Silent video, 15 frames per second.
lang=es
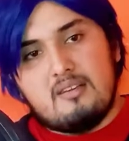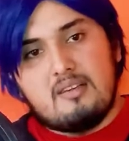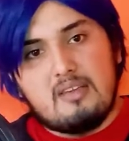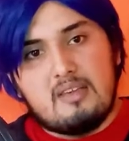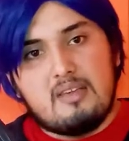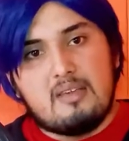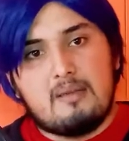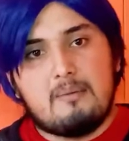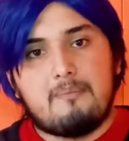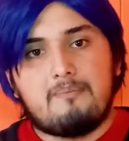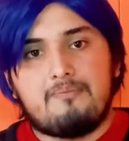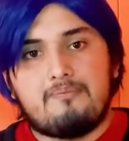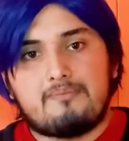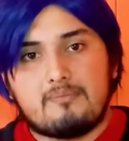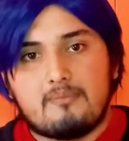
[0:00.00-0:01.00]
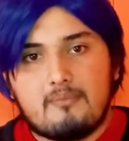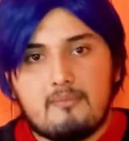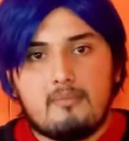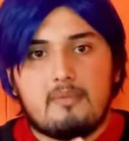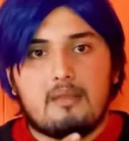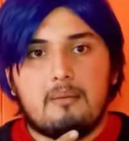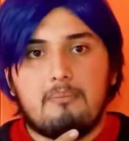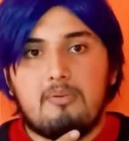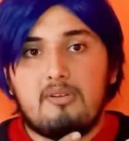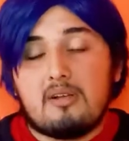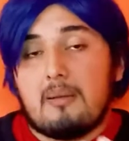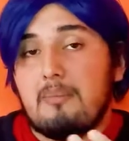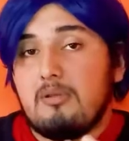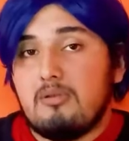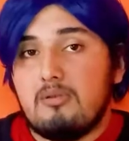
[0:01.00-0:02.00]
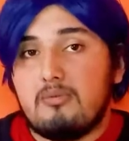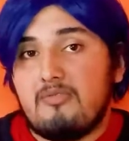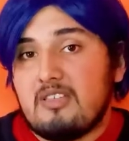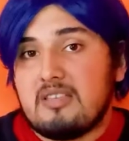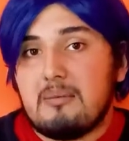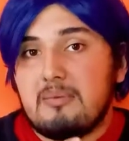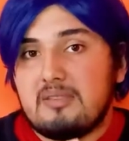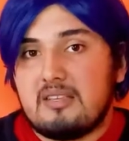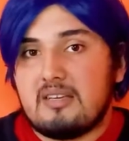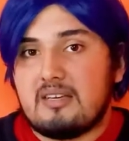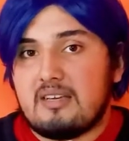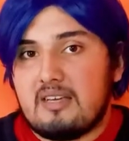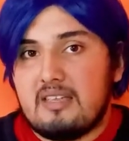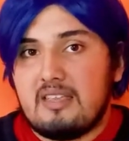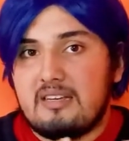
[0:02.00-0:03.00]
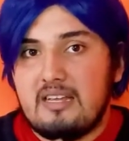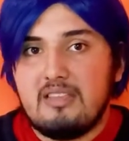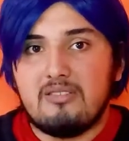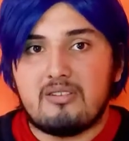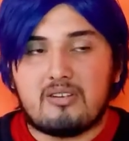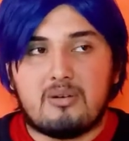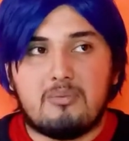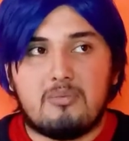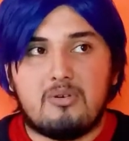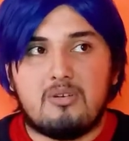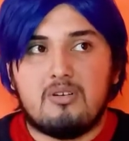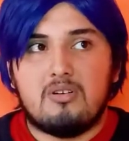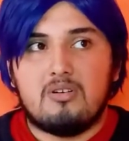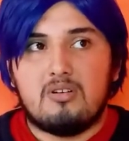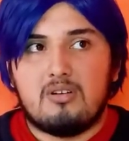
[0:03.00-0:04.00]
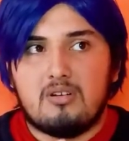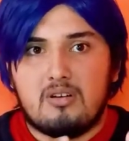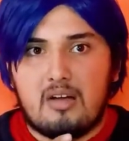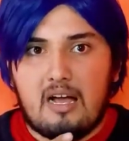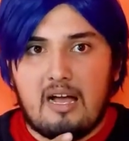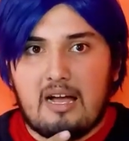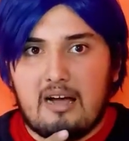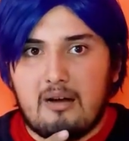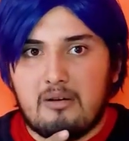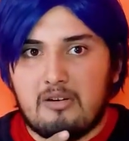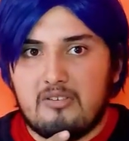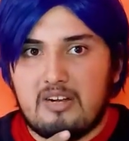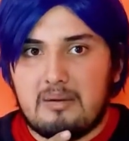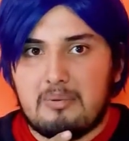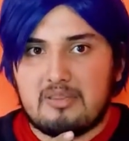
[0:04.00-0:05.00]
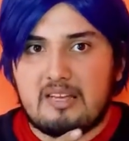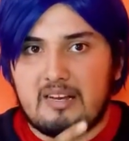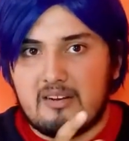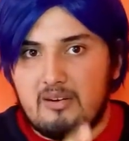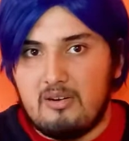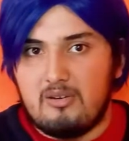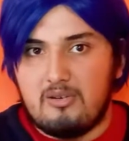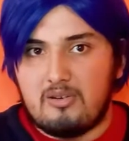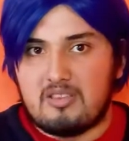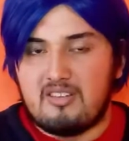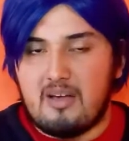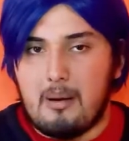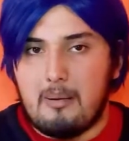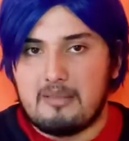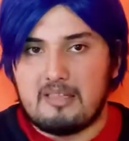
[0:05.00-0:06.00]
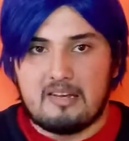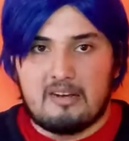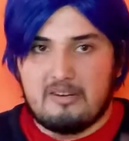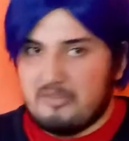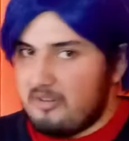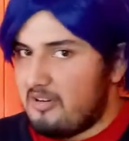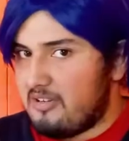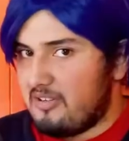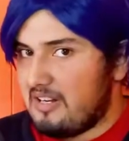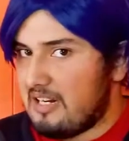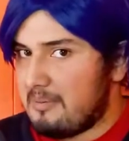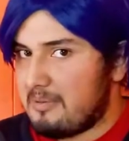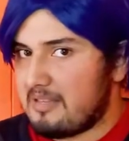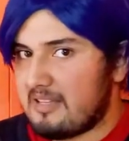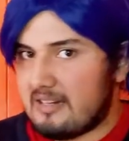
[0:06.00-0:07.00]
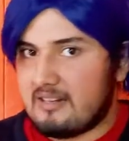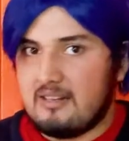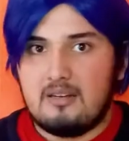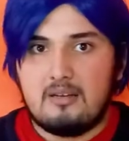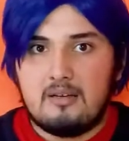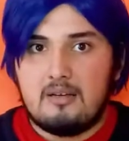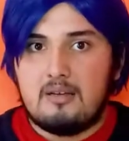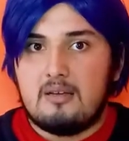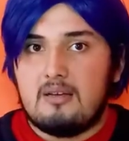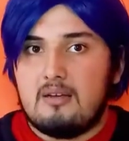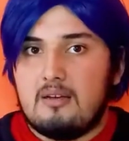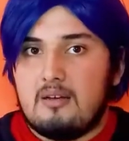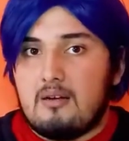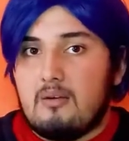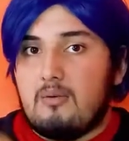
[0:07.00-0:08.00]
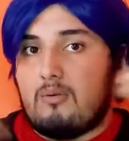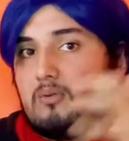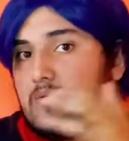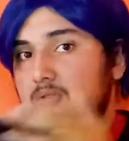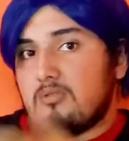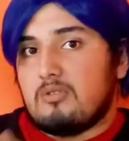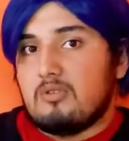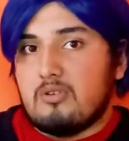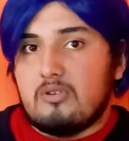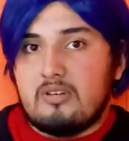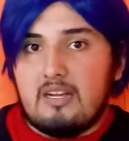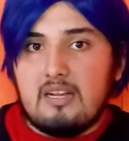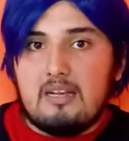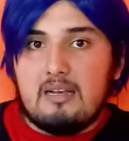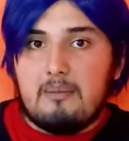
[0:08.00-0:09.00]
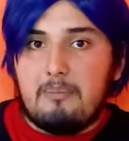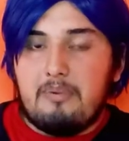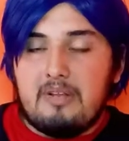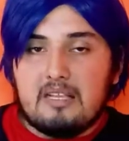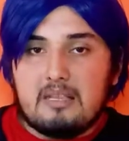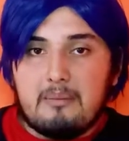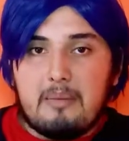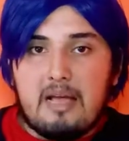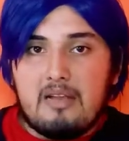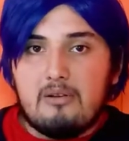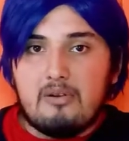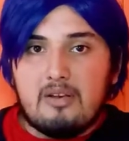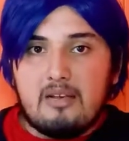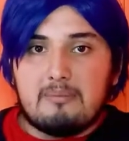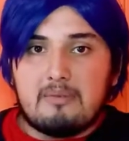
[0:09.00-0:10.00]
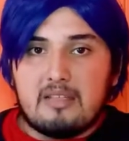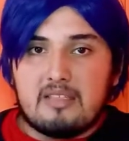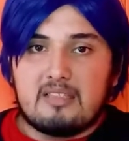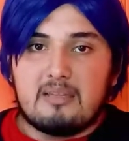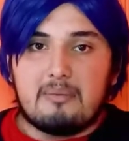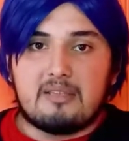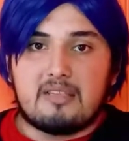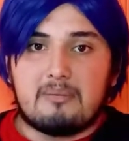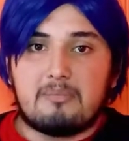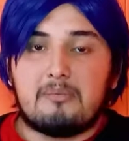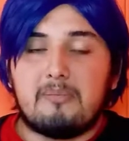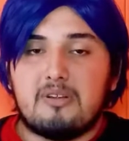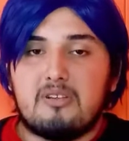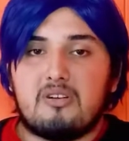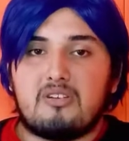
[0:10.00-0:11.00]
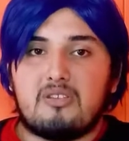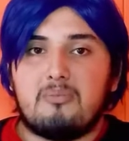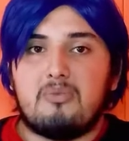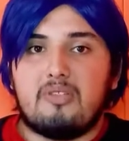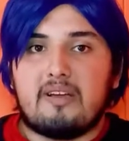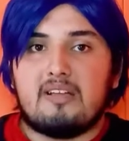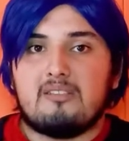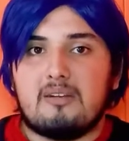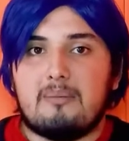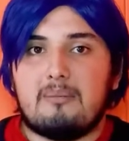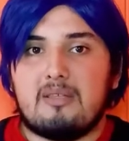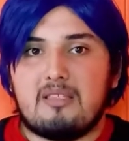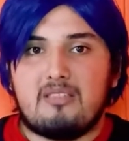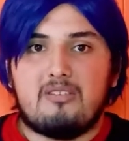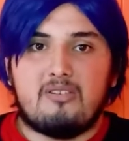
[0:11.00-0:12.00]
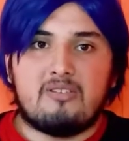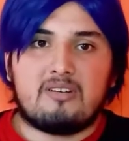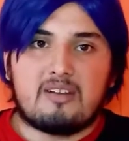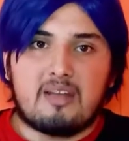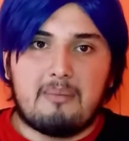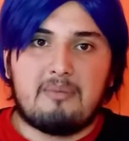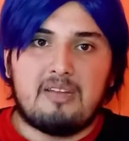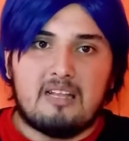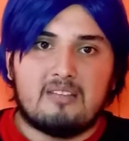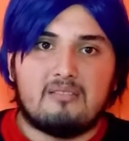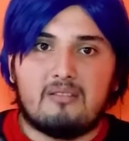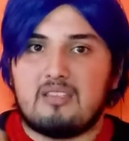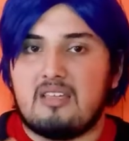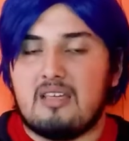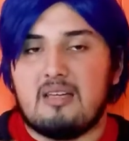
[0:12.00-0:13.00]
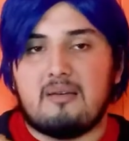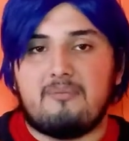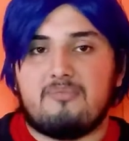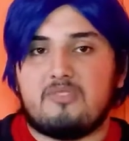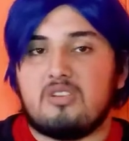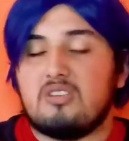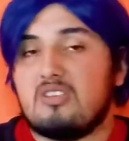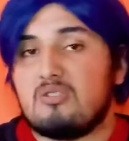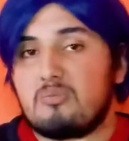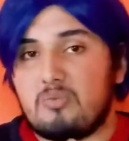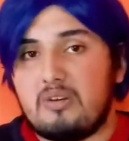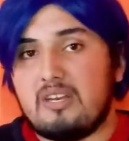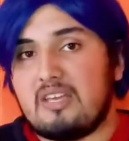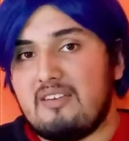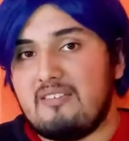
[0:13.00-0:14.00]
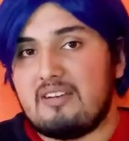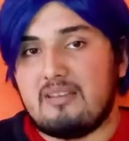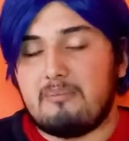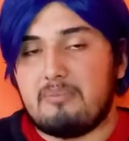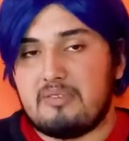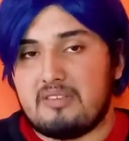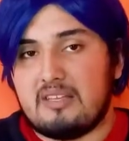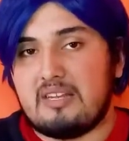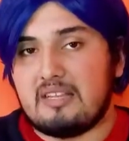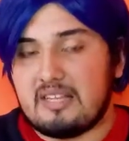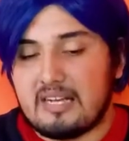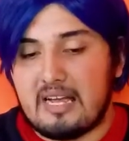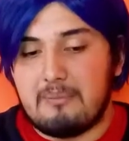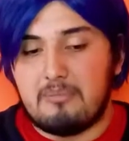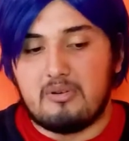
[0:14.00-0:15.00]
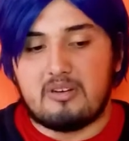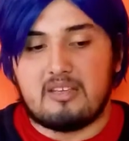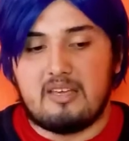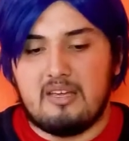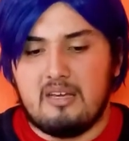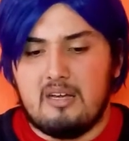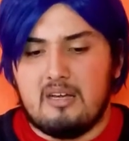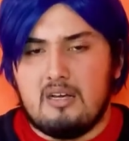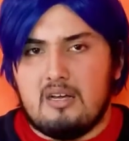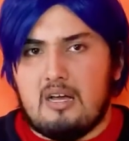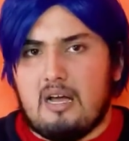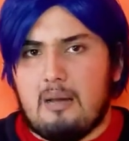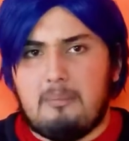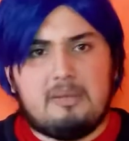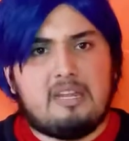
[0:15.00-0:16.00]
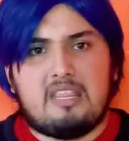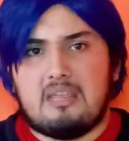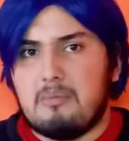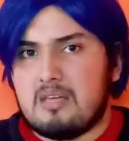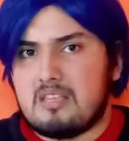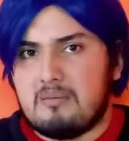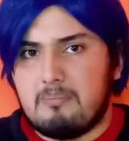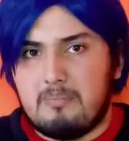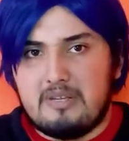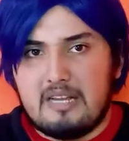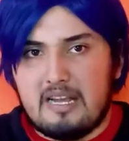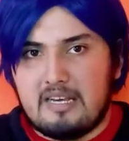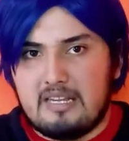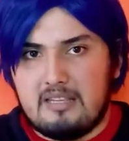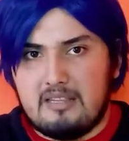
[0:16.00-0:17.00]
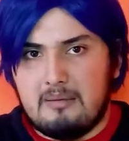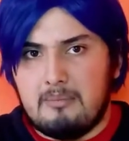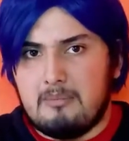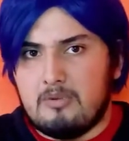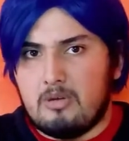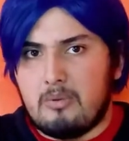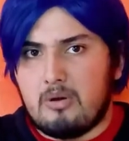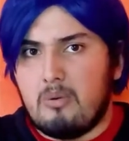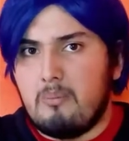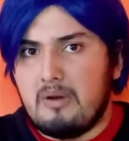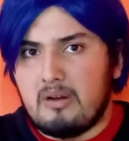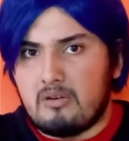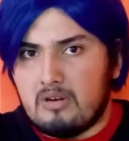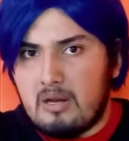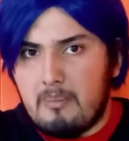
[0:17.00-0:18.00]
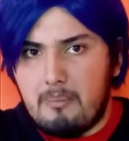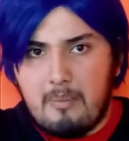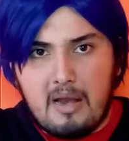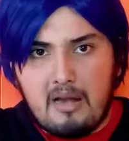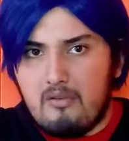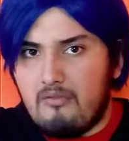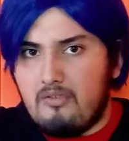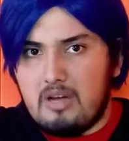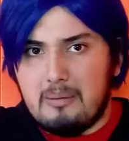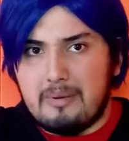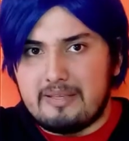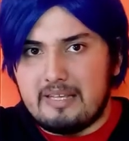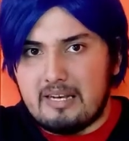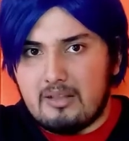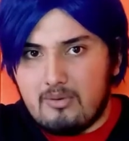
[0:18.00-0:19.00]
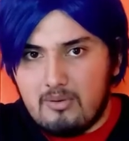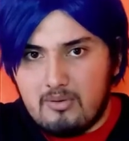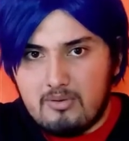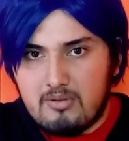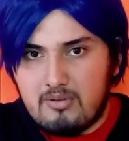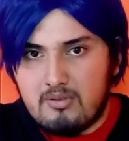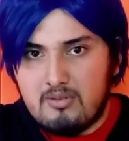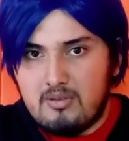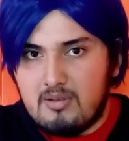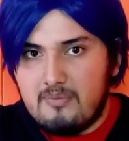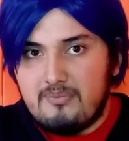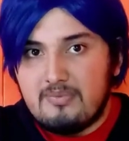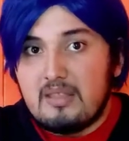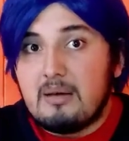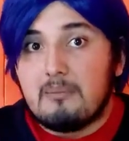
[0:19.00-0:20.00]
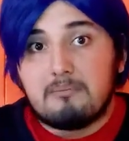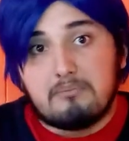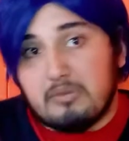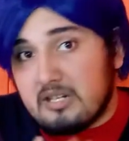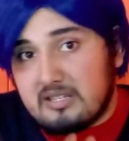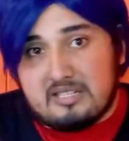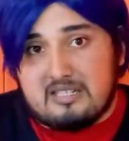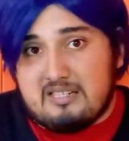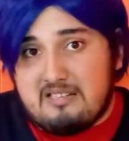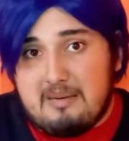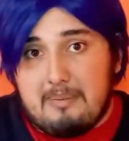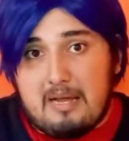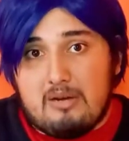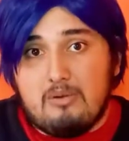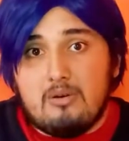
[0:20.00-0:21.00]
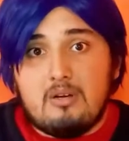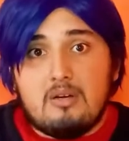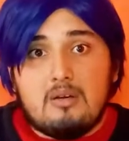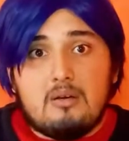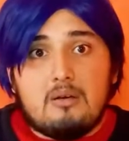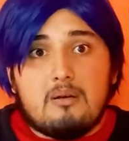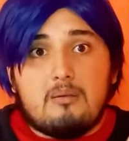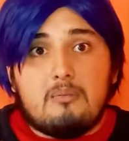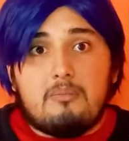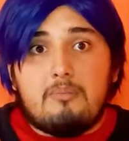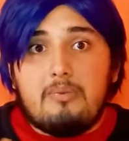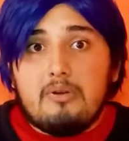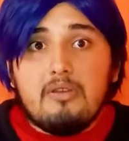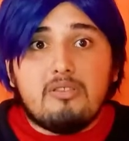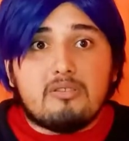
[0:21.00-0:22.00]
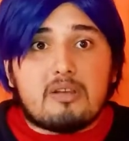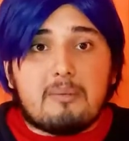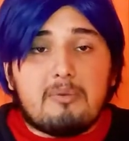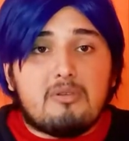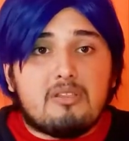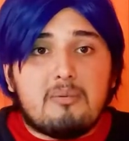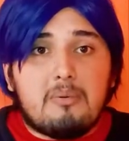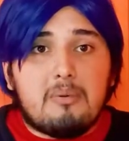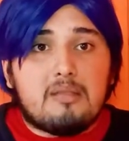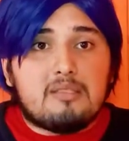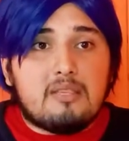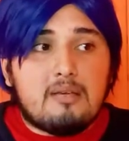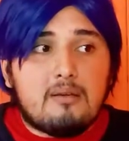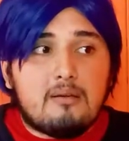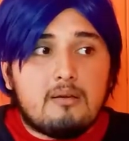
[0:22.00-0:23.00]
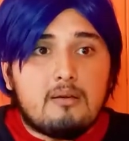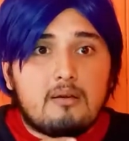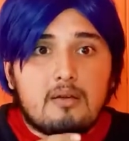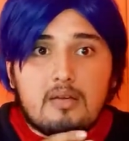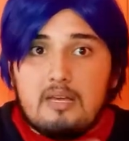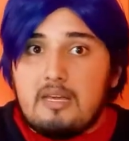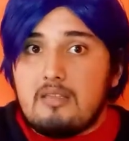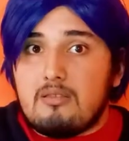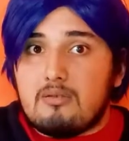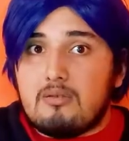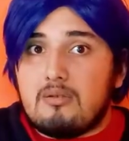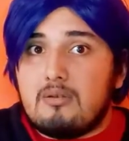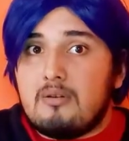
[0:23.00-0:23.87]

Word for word: Eh, pero el capítulo básicamente queda en eso. Es como Ah, no van a pasar. Oh, sí, va a pasar. No, no van a pasar. Junto con el pirata malo, el que se hacía pasar por mayordomo, dejando la mansión, caminando hacia donde se supone que iban a empezar a atacar, porque a mí nadie me hace esperar y si no me cumplen con el plan, los voy a matar a todos. Porque está terrible malo. Pero eso, el capítulo simplemente. Eso.